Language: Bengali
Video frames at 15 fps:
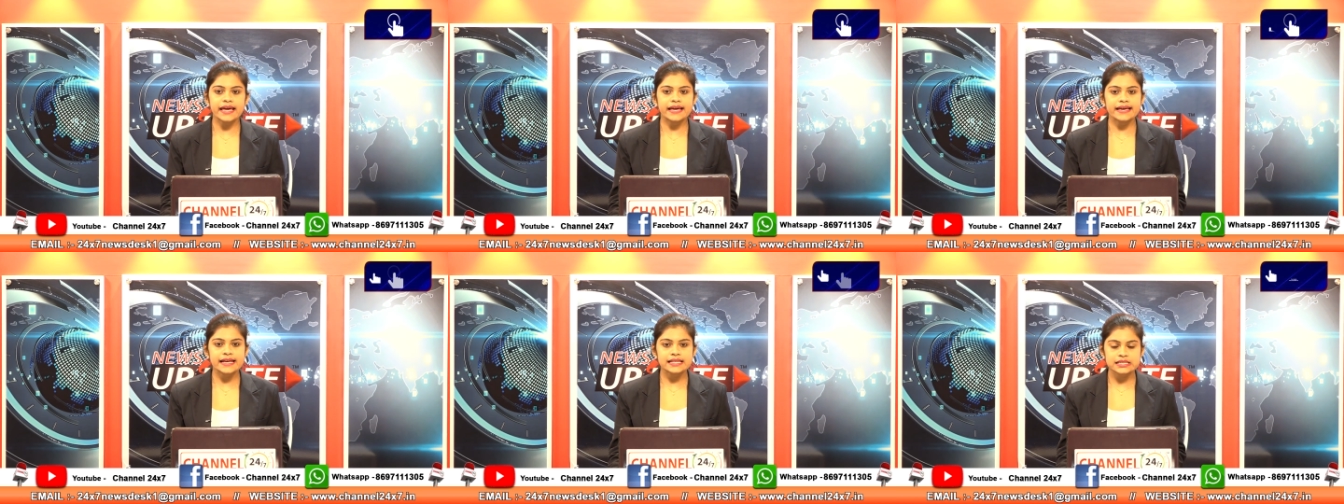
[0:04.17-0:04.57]

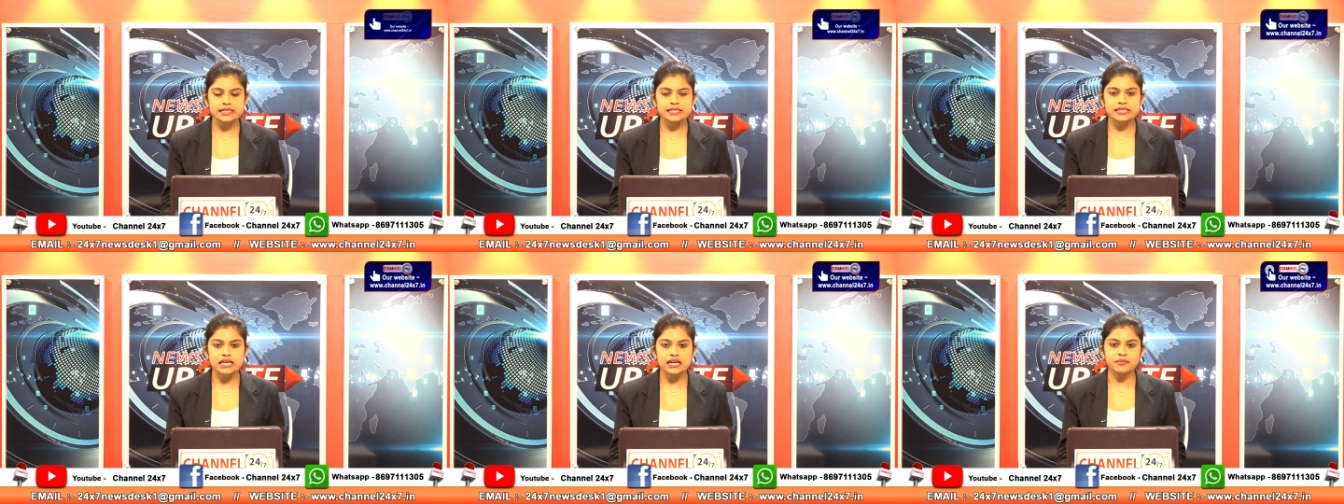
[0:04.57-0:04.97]
এগিয়ে
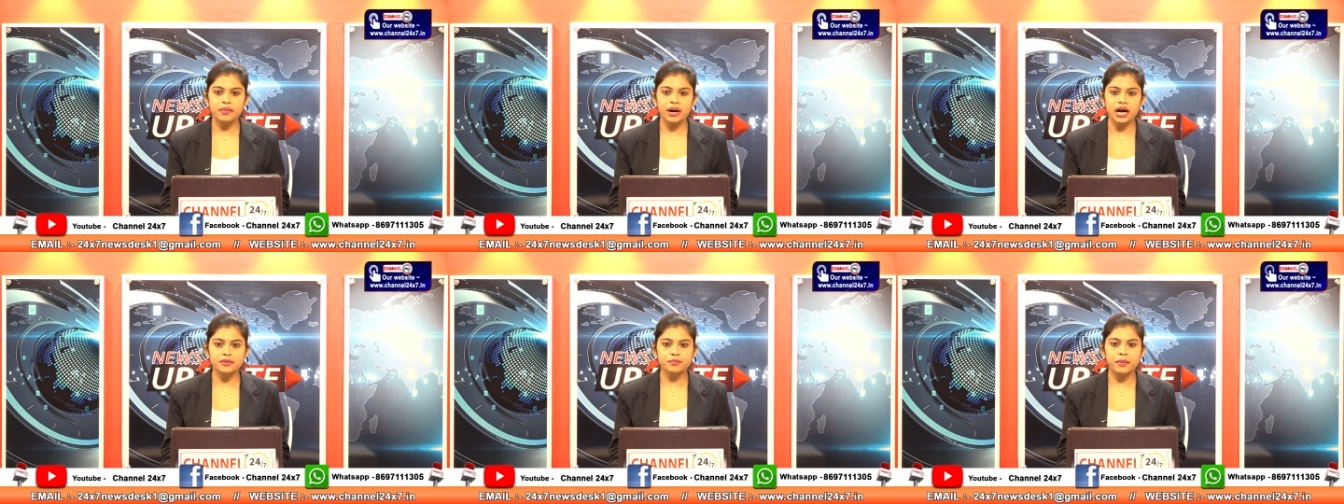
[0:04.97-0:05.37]
যেতে চান
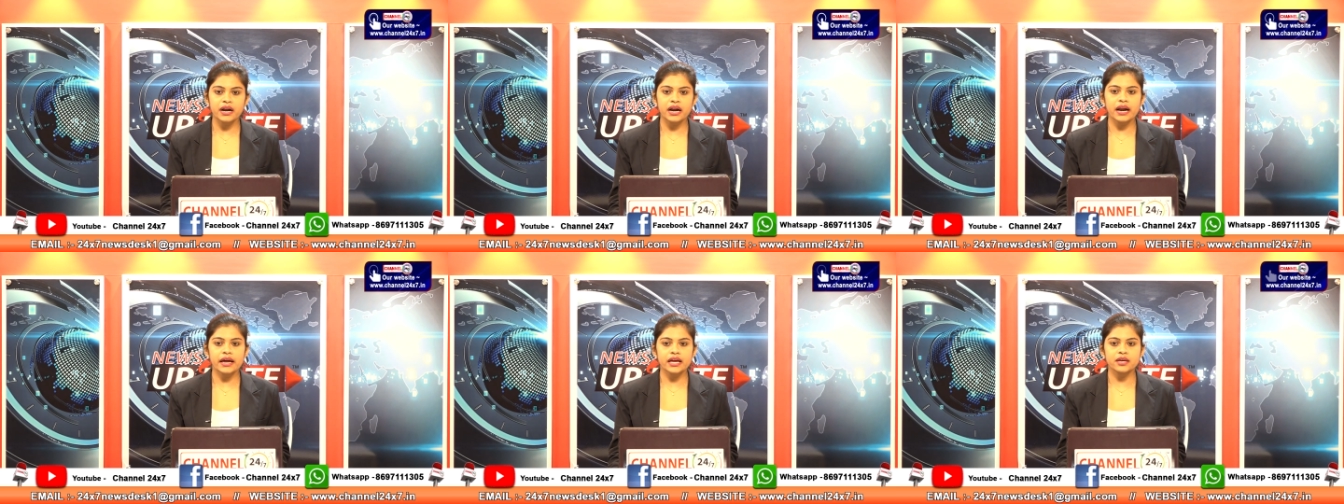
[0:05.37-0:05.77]

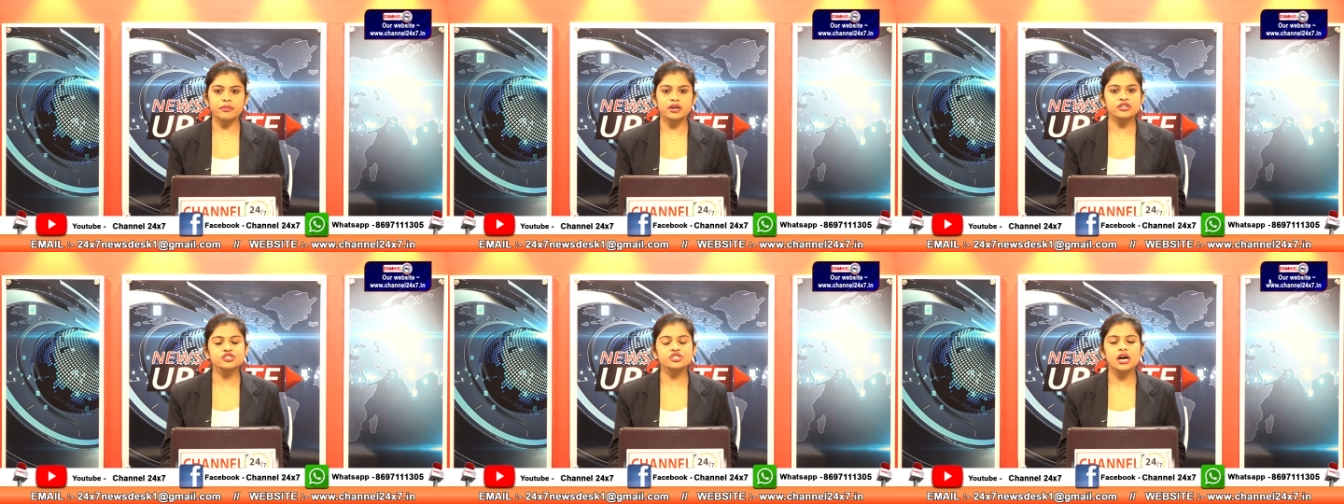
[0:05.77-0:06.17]
ভাটপাড়ার
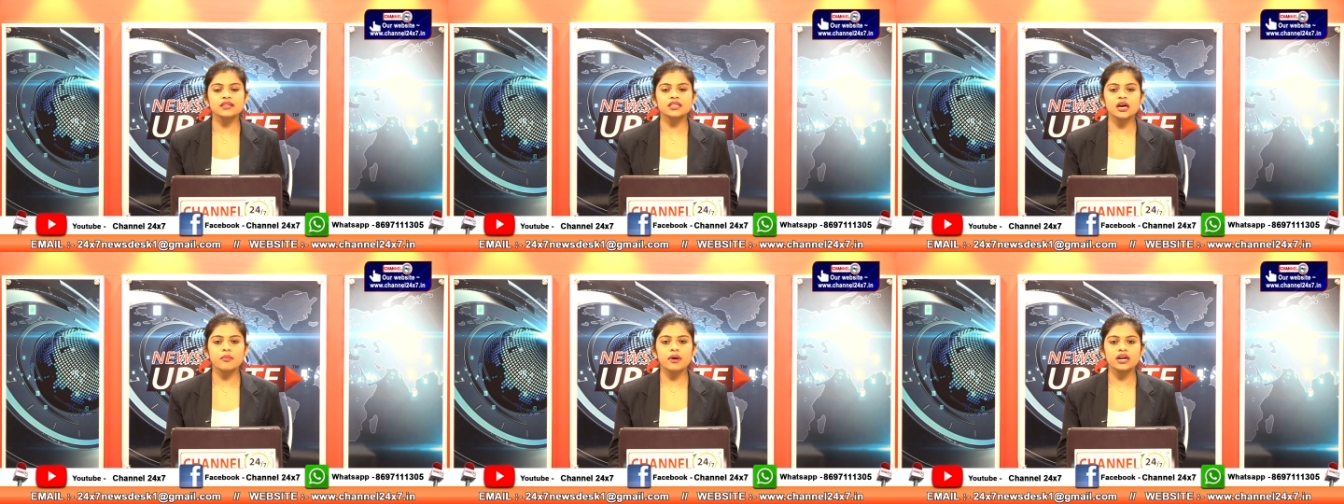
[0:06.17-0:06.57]
একেবারে
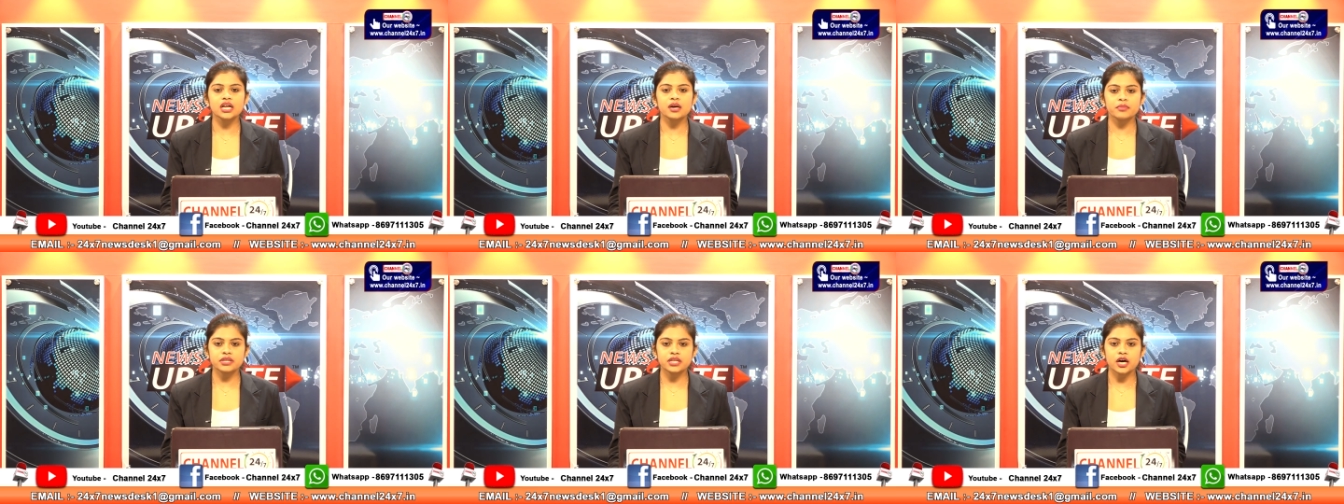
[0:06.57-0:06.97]
সাদা
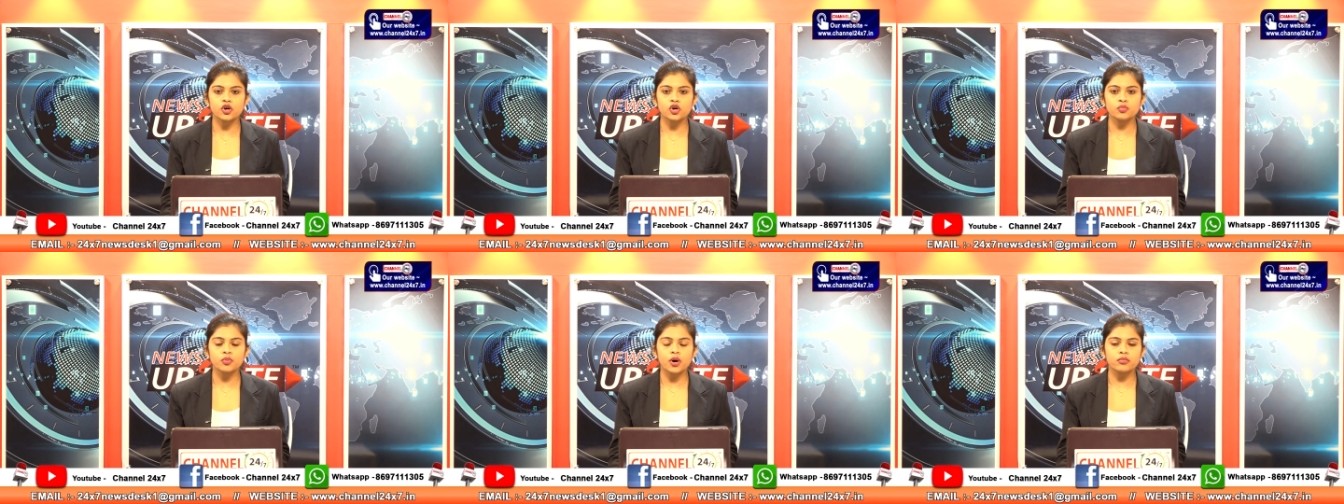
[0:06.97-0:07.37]
মাটা
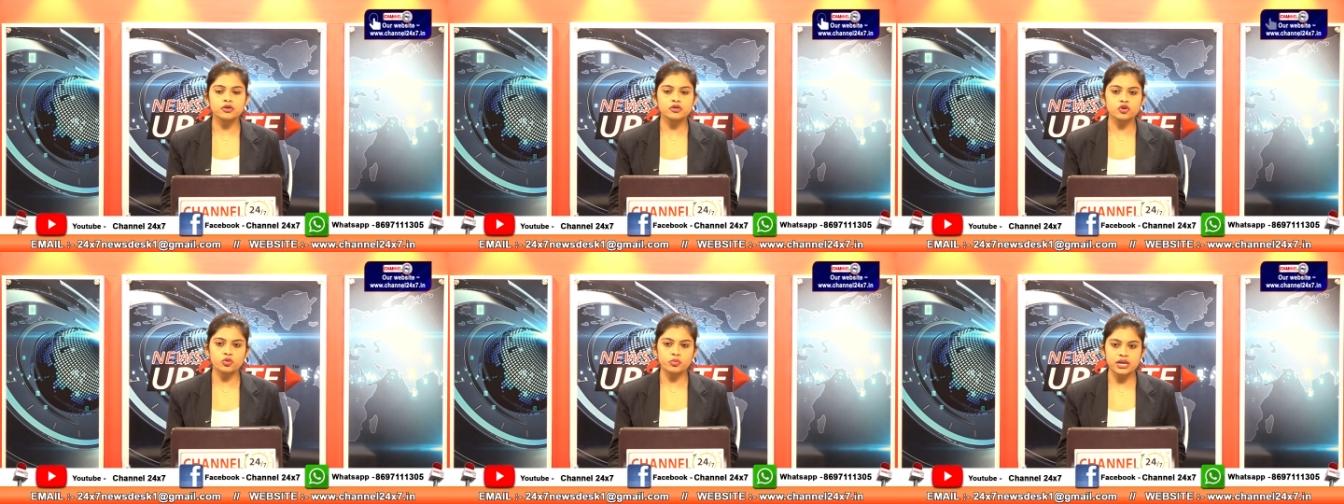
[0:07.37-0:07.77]
বিধায়ক
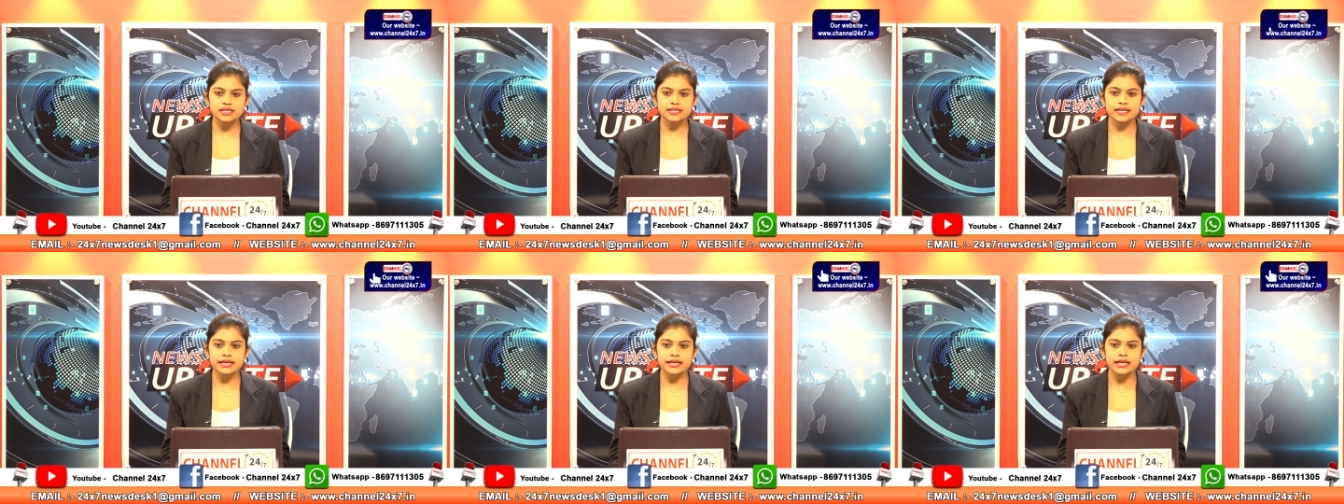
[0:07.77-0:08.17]
পবন কুমার
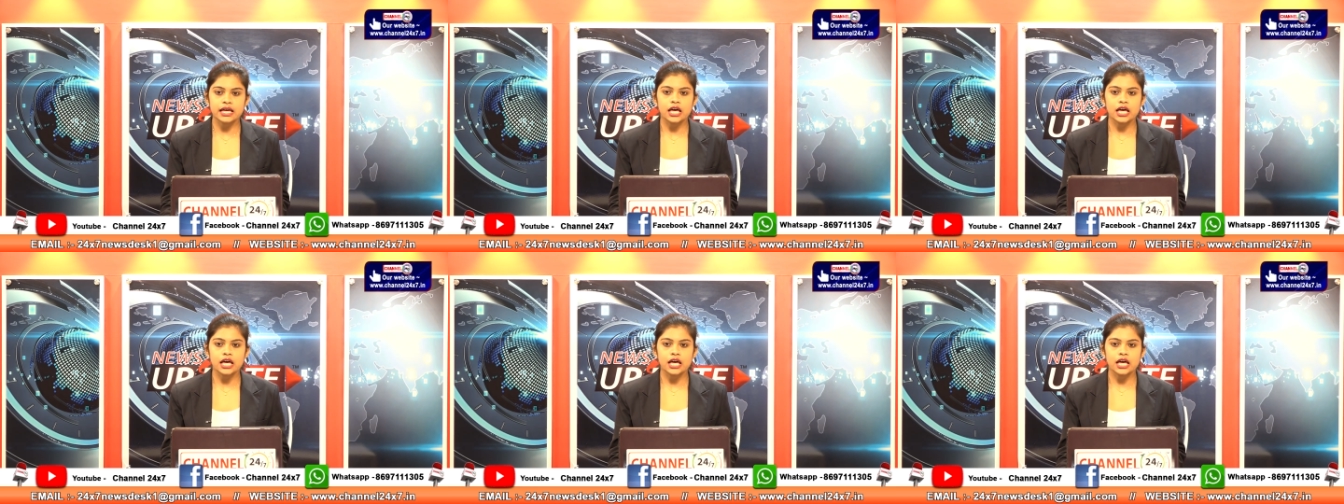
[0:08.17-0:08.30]
সিং